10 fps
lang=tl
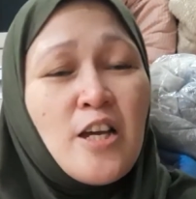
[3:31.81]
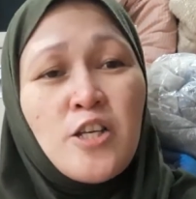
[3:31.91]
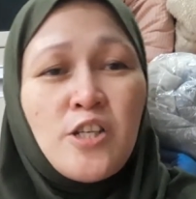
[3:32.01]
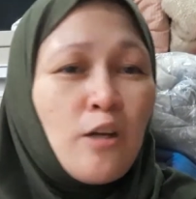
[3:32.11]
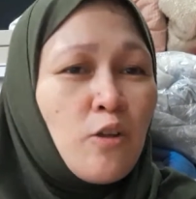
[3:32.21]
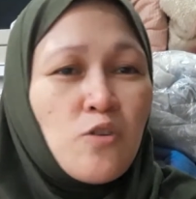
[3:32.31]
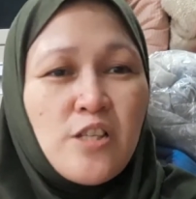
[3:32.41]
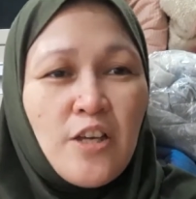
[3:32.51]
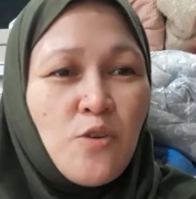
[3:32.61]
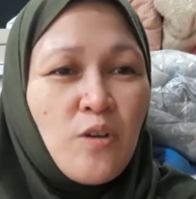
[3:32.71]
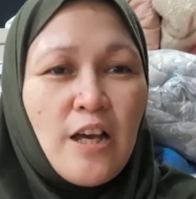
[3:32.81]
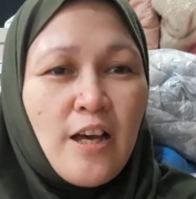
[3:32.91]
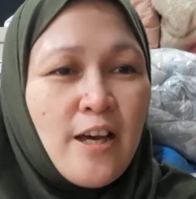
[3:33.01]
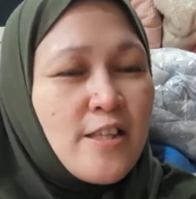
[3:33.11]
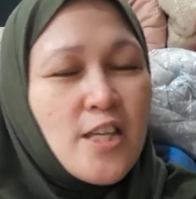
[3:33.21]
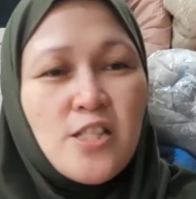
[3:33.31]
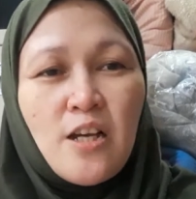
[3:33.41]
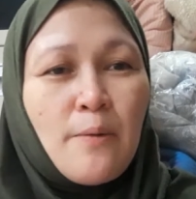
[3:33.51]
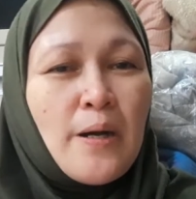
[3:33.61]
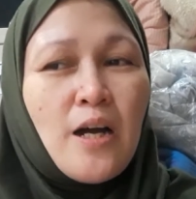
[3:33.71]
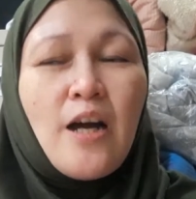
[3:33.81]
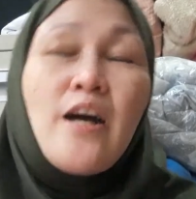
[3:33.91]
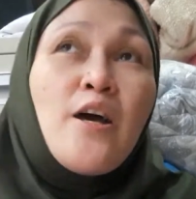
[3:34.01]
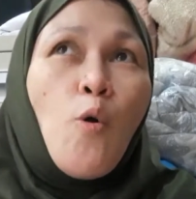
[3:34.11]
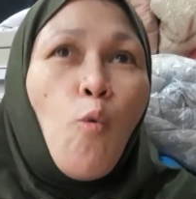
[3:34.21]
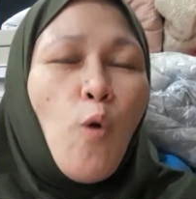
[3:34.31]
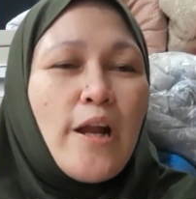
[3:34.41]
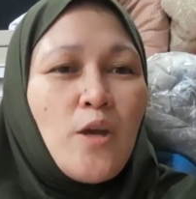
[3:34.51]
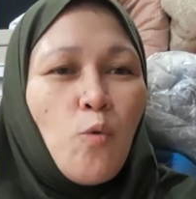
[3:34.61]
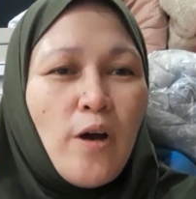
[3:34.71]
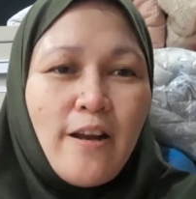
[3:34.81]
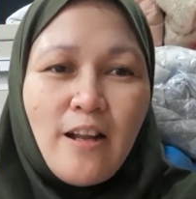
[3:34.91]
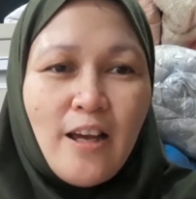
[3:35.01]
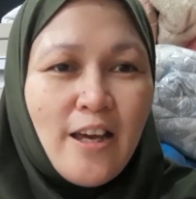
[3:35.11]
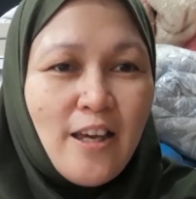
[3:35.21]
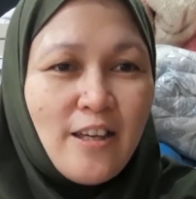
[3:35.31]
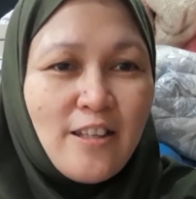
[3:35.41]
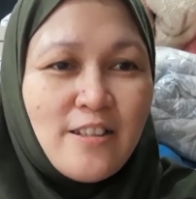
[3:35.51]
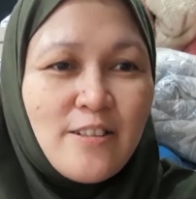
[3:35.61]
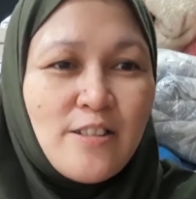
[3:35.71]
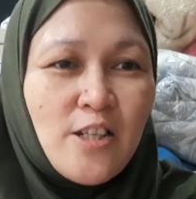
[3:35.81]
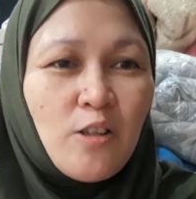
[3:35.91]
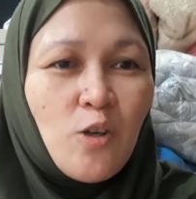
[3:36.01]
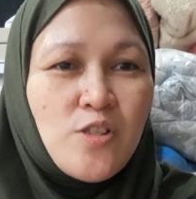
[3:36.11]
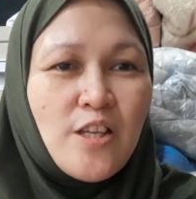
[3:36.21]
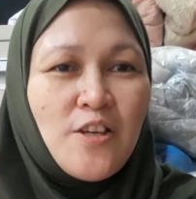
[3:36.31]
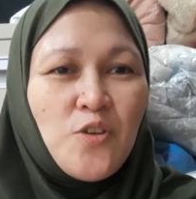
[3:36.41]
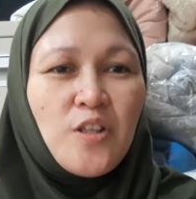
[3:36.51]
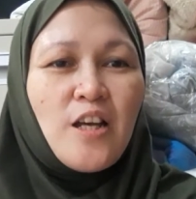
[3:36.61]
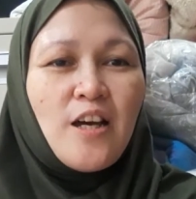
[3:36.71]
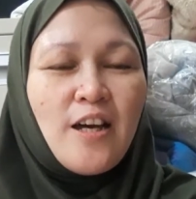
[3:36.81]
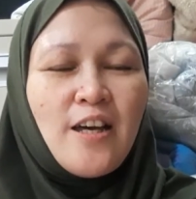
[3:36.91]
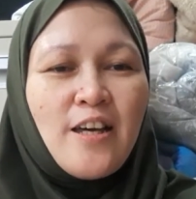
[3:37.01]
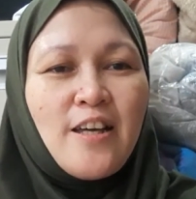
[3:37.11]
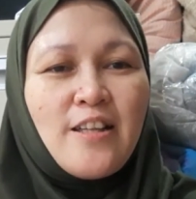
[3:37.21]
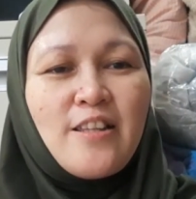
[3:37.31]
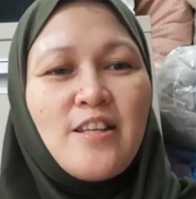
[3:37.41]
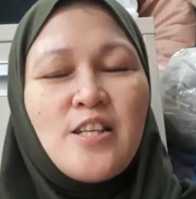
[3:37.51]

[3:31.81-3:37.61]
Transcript: Shout out sa inyong lahat at sa mga waray-waray. Shout out sa inyong lahat.